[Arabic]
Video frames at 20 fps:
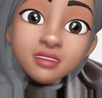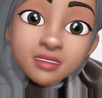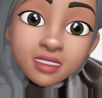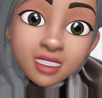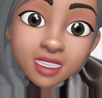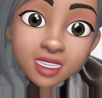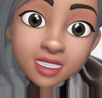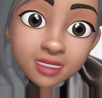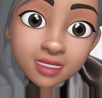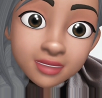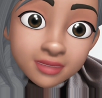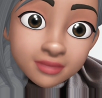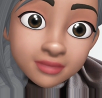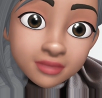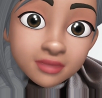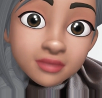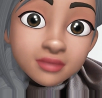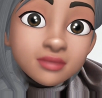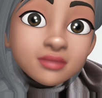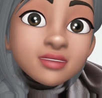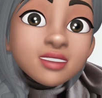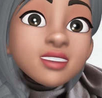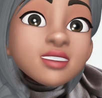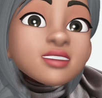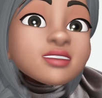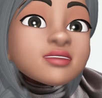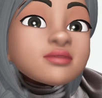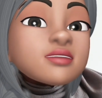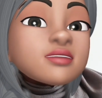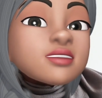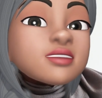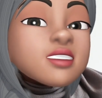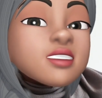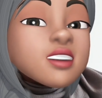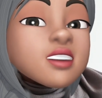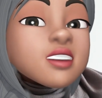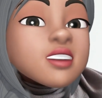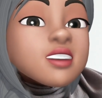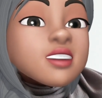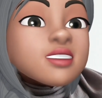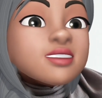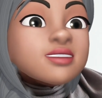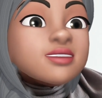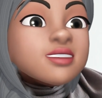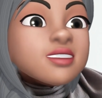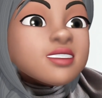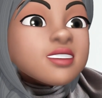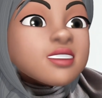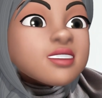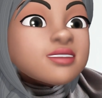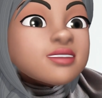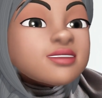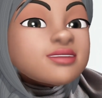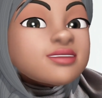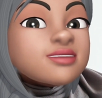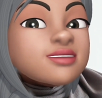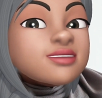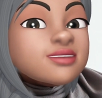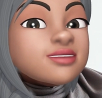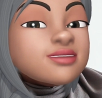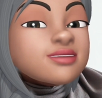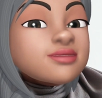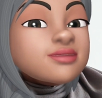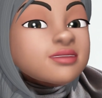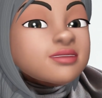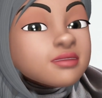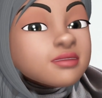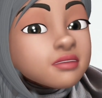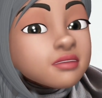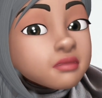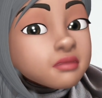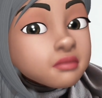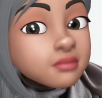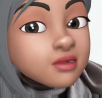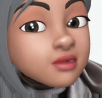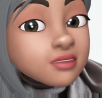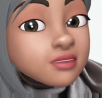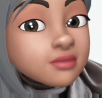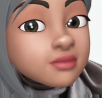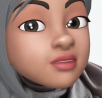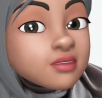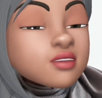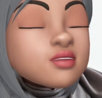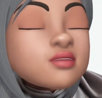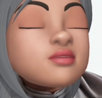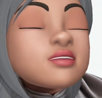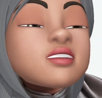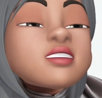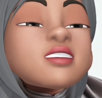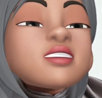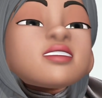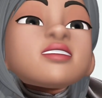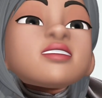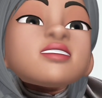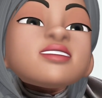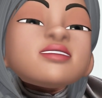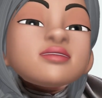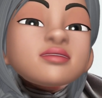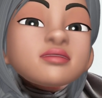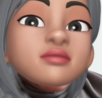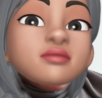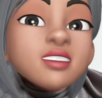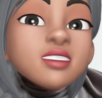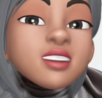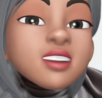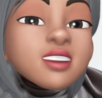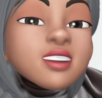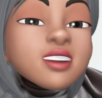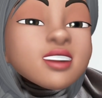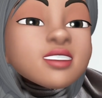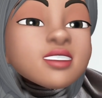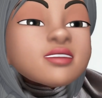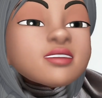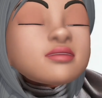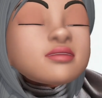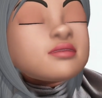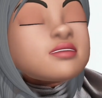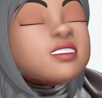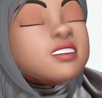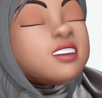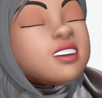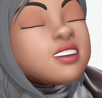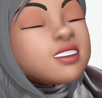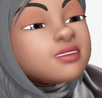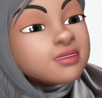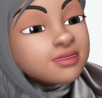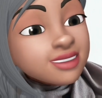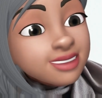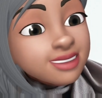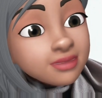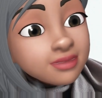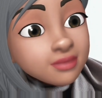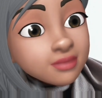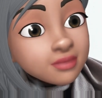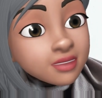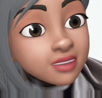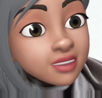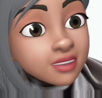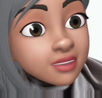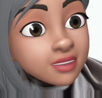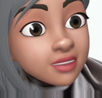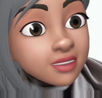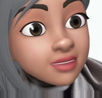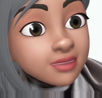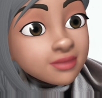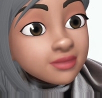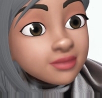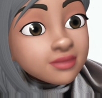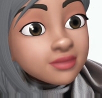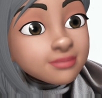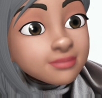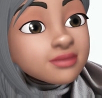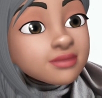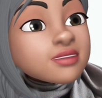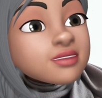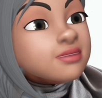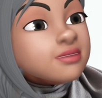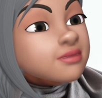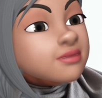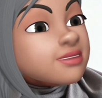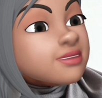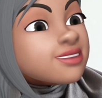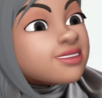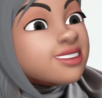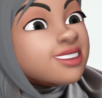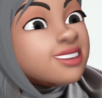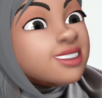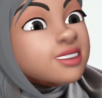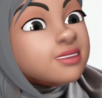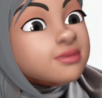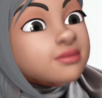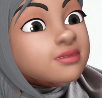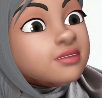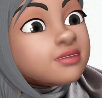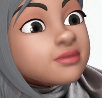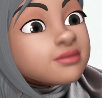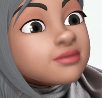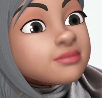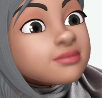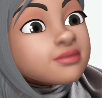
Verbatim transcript: ديال اليوم نتمنى ان الفيديو يكون عجبكم خليتكم على خير ونتلاقاو في جريمه واحده اخرى مع السلامه